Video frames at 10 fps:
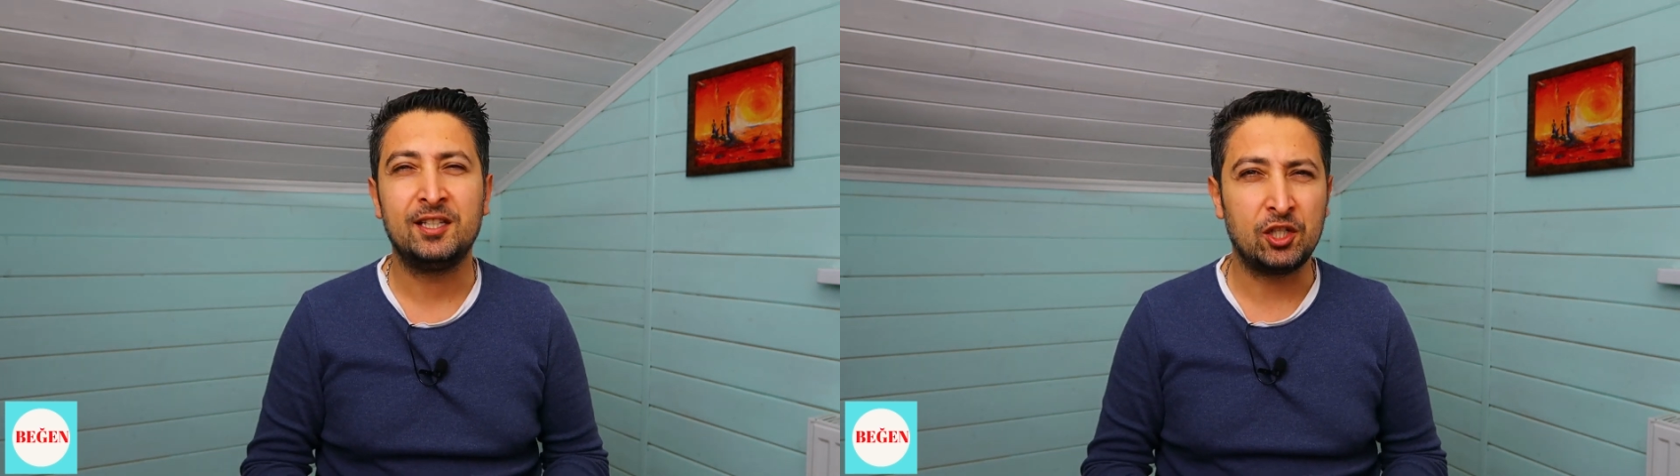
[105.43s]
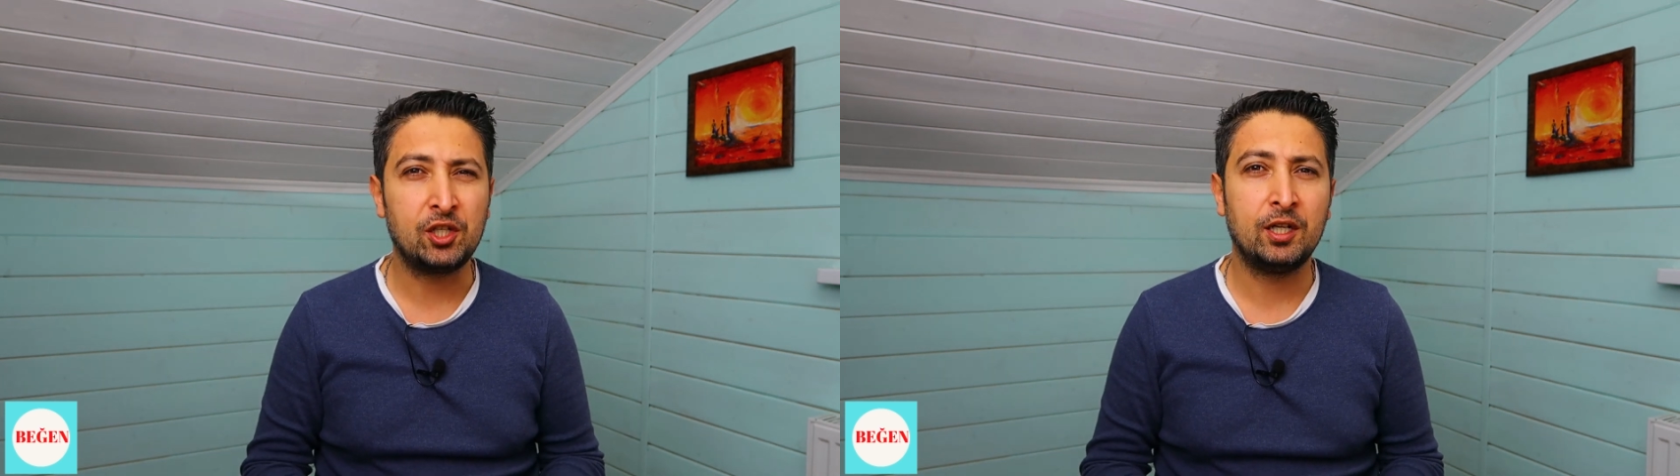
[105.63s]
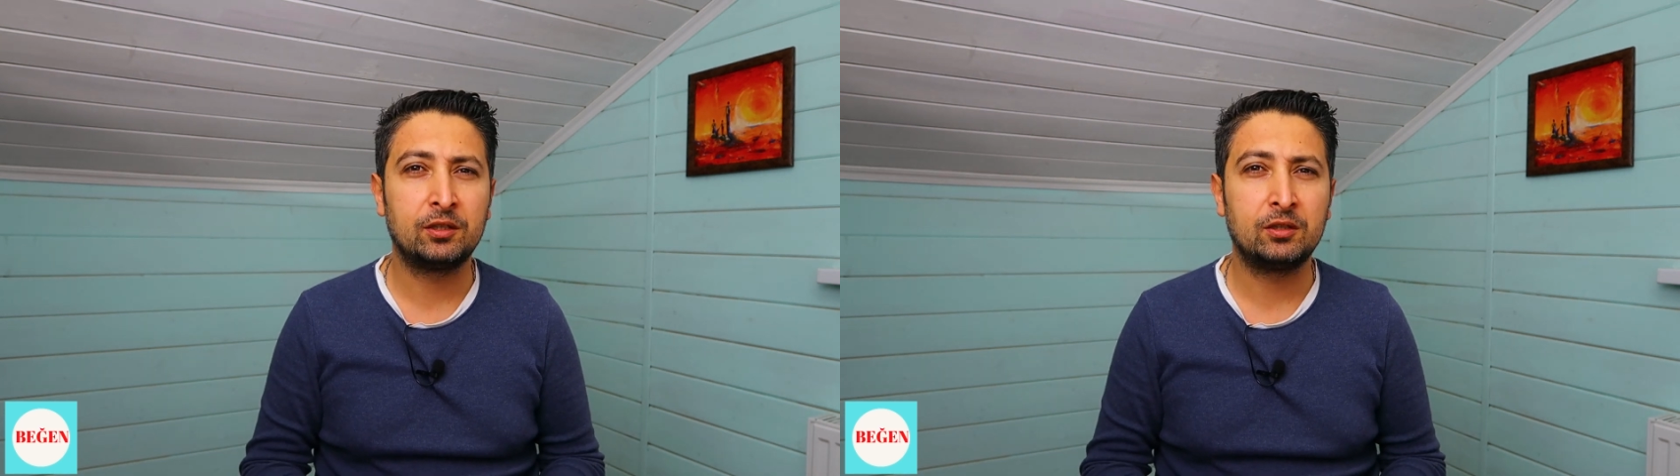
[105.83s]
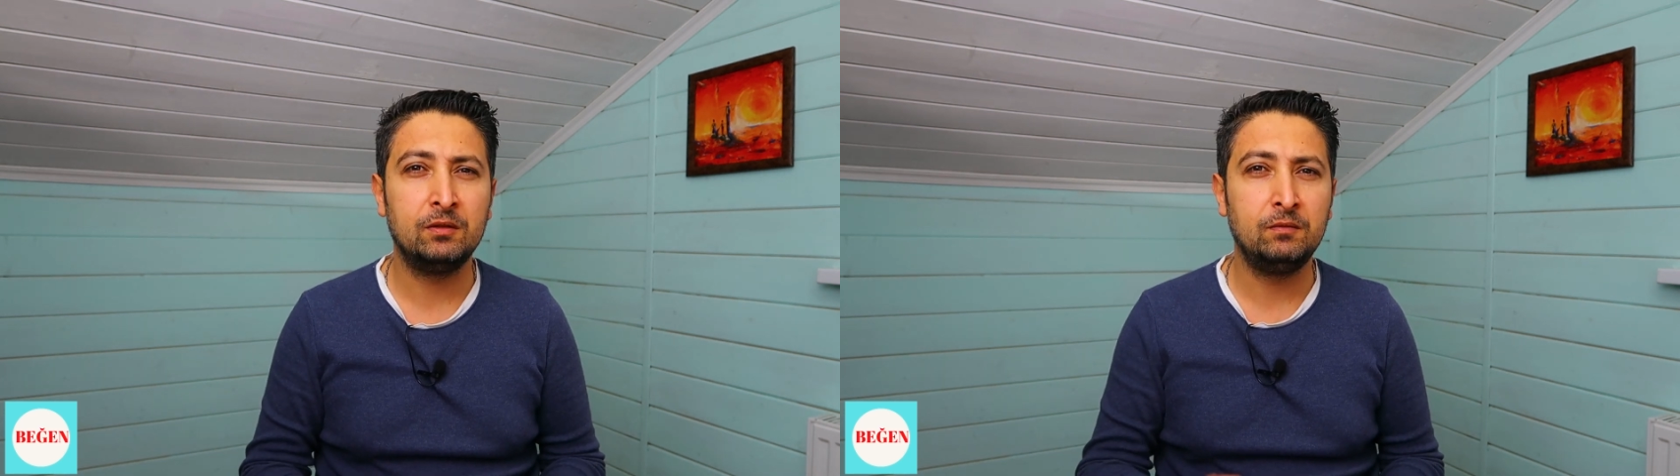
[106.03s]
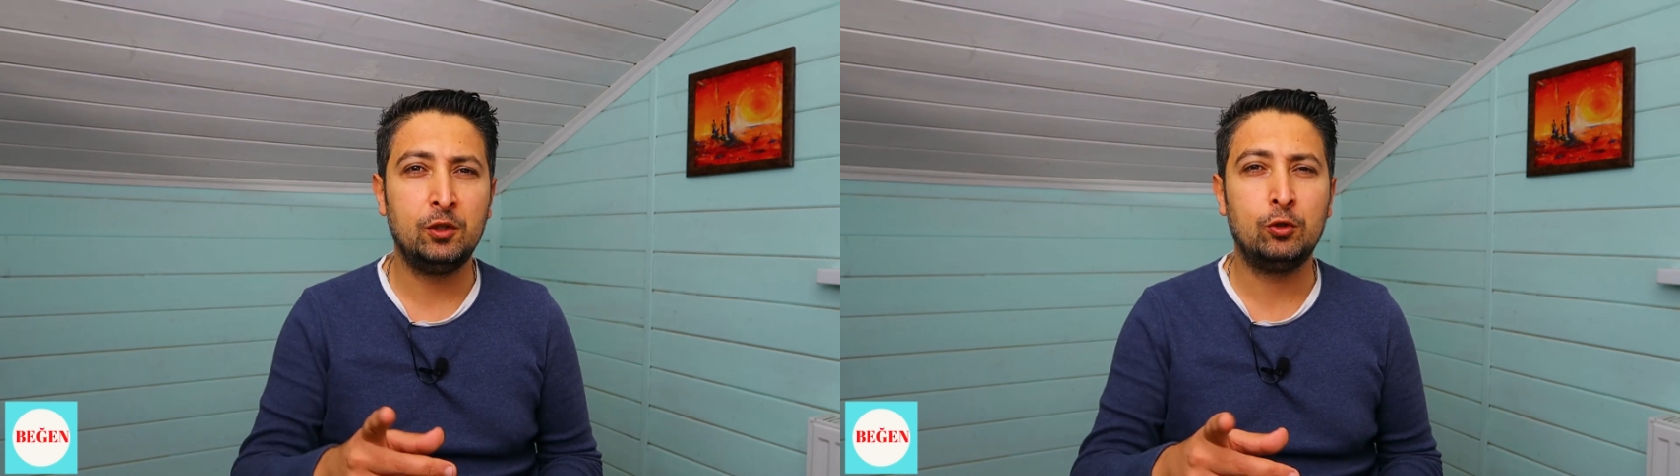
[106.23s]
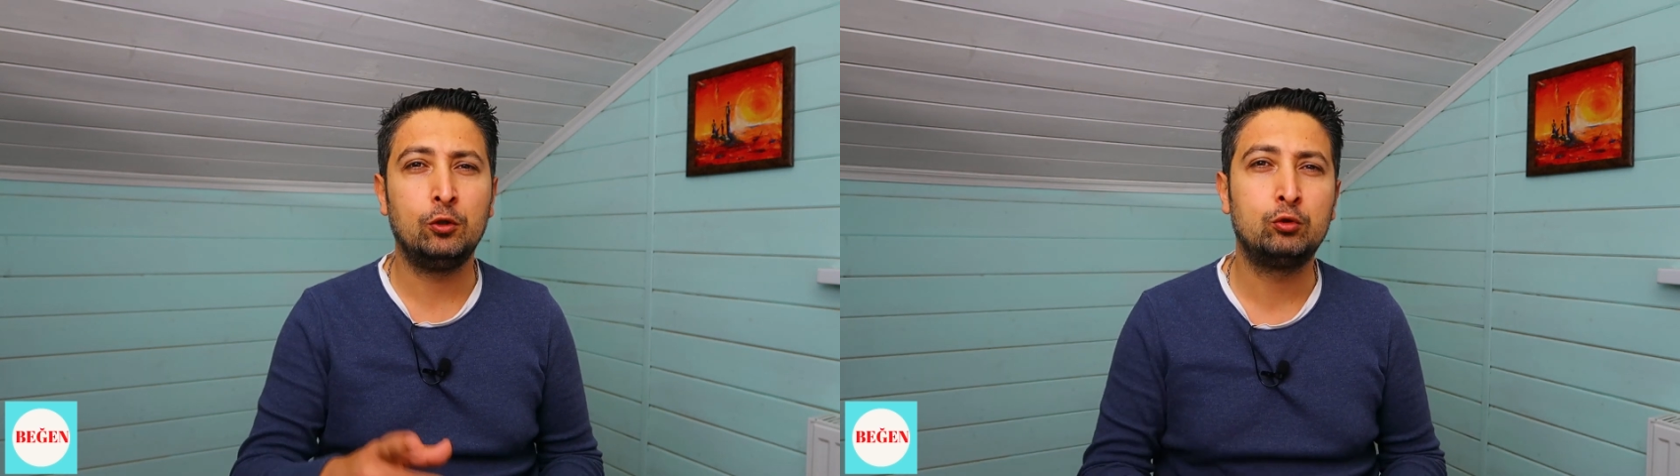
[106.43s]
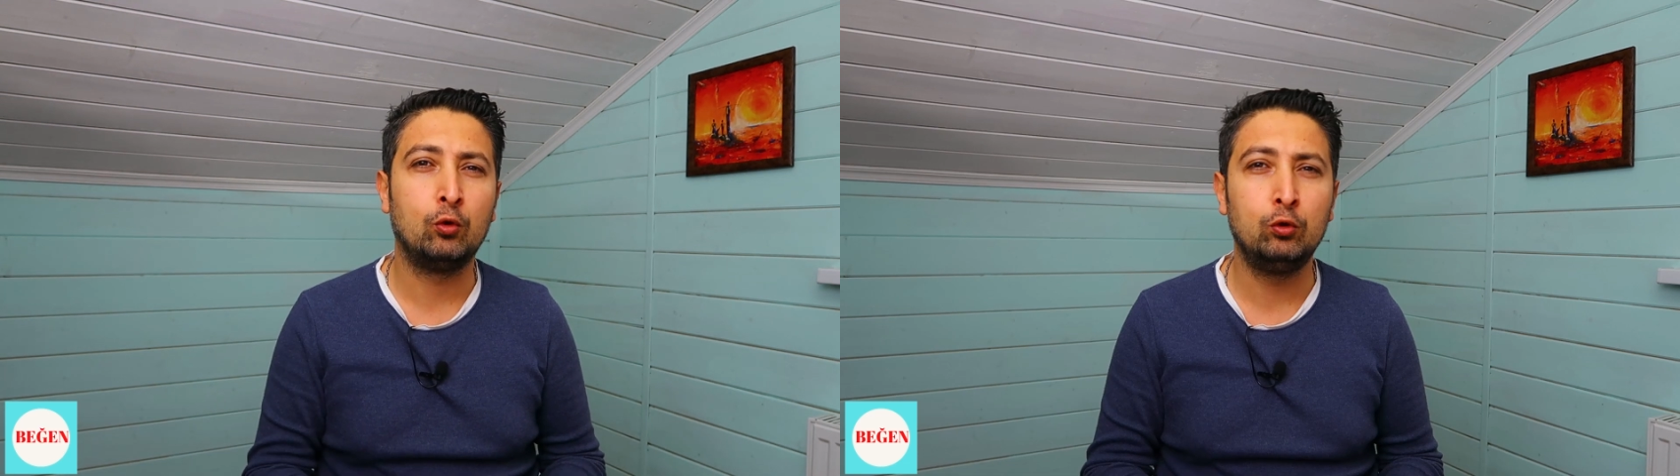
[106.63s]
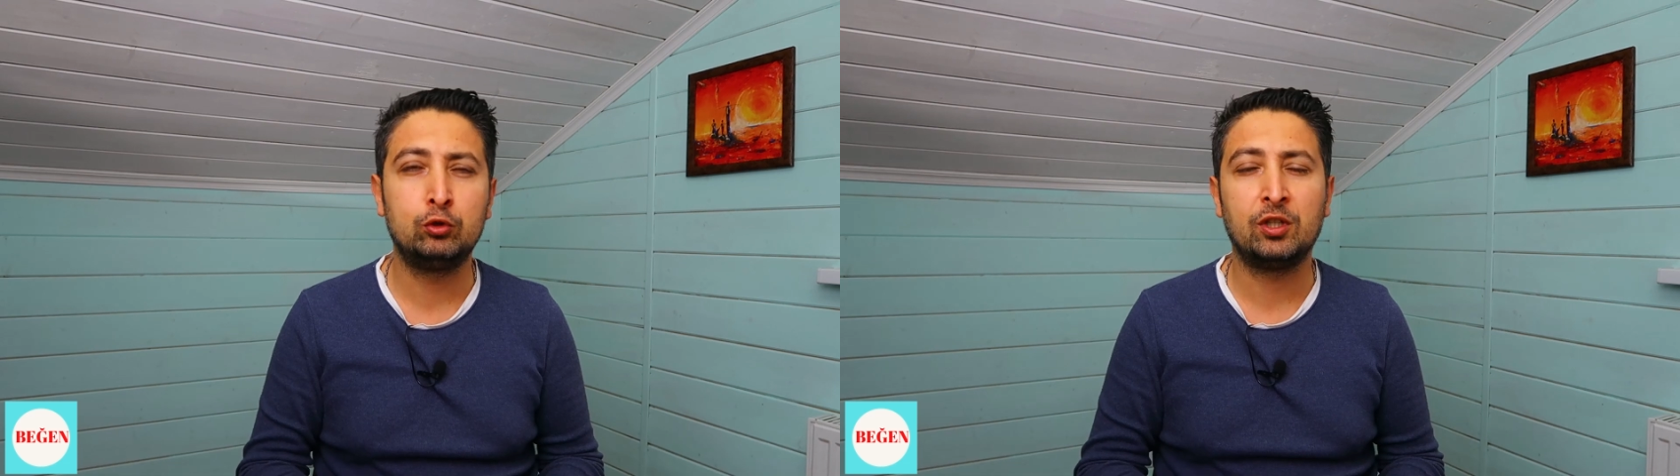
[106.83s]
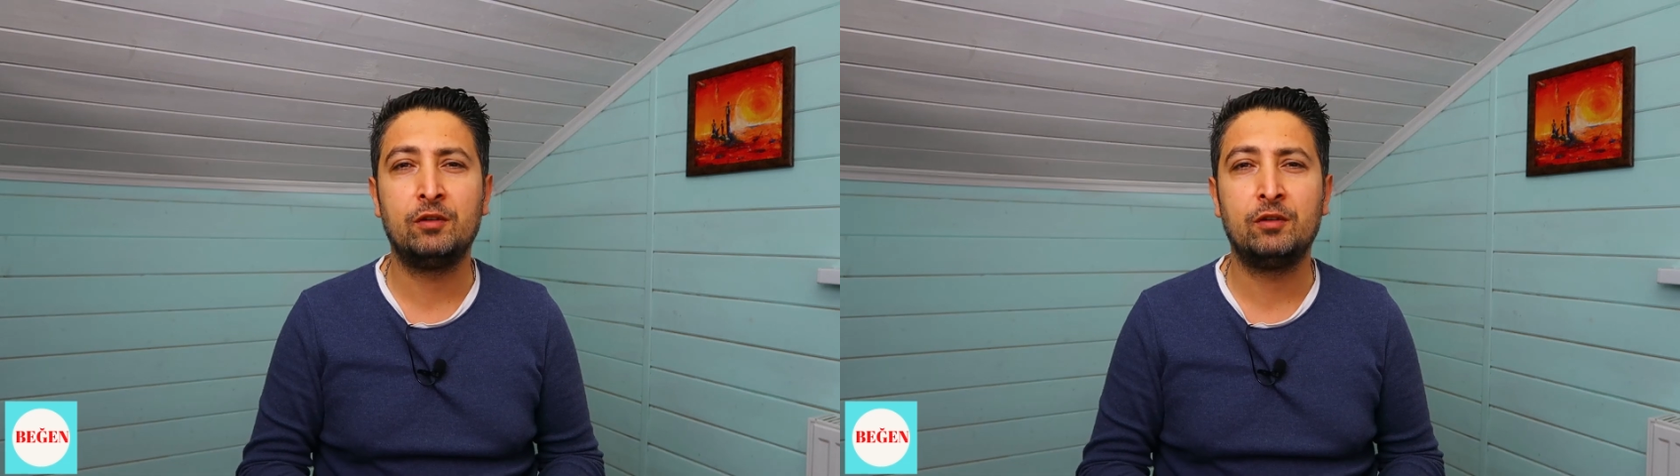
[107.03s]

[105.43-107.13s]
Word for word: Geçen attığım videoyu Soğuk